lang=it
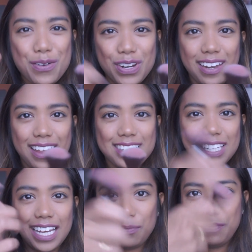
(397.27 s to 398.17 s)
quello che
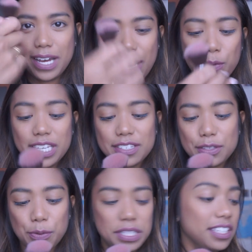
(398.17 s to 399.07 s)
riesco ad aggrappare è
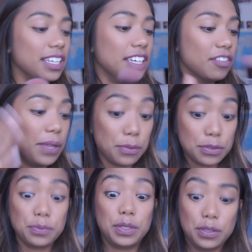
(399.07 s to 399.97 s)
questo, quindi vabbè, in
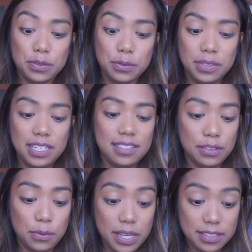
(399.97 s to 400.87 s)
questo periodo sto
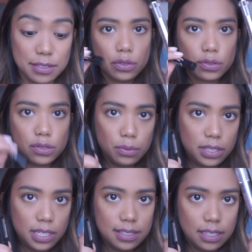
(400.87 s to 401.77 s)
utilizzando questo. Sto
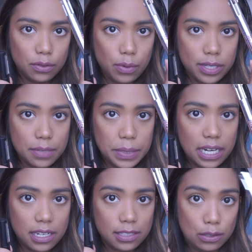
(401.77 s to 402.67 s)
utilizzando questa
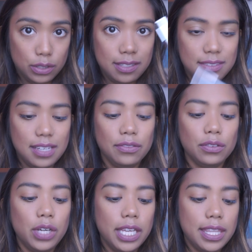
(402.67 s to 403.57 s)
perché la sto
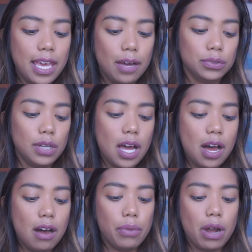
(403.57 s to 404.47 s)
testando ed è appunto
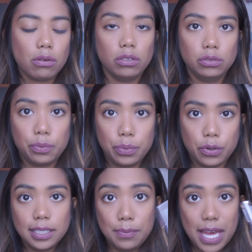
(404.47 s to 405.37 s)
la Brow Contour
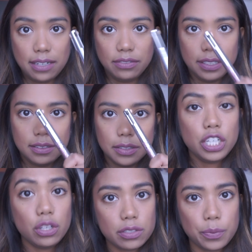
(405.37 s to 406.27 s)
Pro di
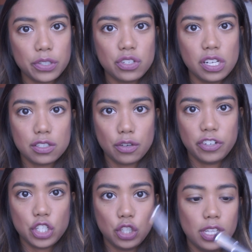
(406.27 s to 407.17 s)
Benefit. Io le sopracciglia sto
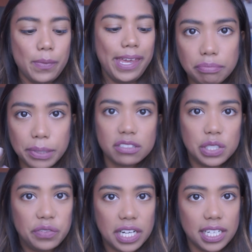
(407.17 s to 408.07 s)
facendo da me,
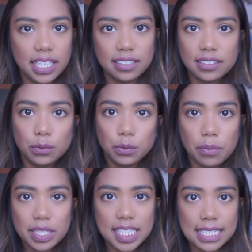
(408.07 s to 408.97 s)
penso di averle
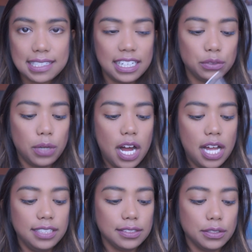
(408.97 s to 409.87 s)
tenute abbastanza al
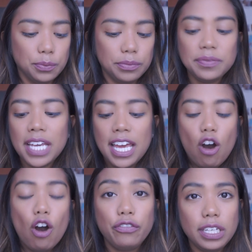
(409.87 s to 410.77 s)
naturale, insomma.
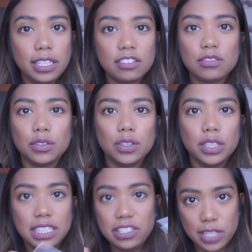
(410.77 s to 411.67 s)
Ho
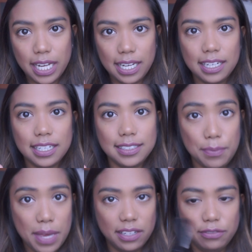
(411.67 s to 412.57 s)
finito il gel
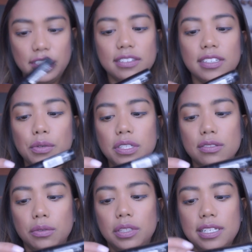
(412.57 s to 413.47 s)
di Benefit quindi
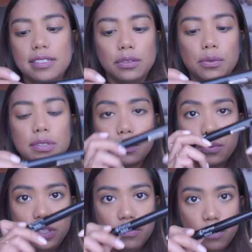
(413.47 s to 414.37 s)
sto utilizzando questo
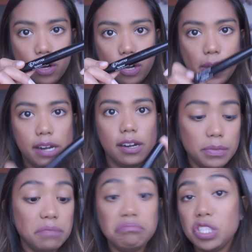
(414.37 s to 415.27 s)
qui di
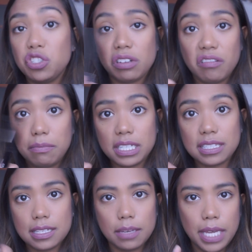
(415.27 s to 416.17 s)
Flormar ma mi ci trovo
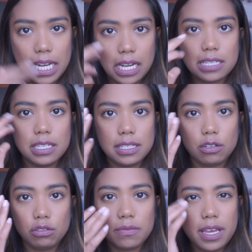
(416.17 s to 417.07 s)
abbastanza bene anche se
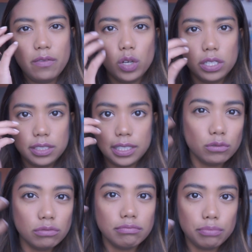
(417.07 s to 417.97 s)
secondo me a
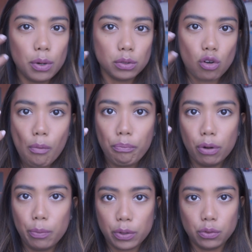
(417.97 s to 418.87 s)
volte è un po'
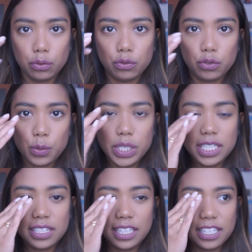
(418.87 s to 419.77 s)
troppo il prodotto e
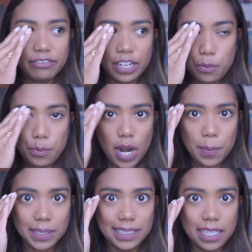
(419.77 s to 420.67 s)
quindi tende a fare un po'
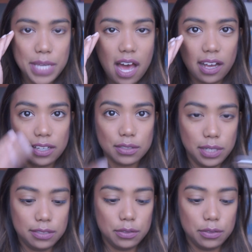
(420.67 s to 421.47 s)
la patina bianca sulle